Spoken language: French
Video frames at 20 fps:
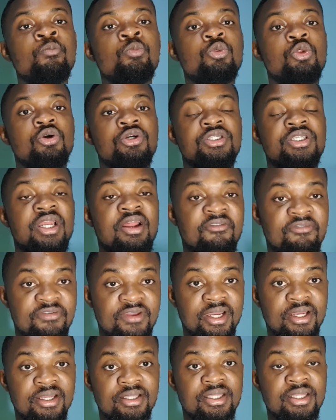Donc, c'est la
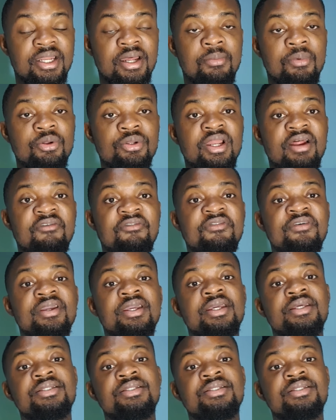fierté d'abord de l'Afrique et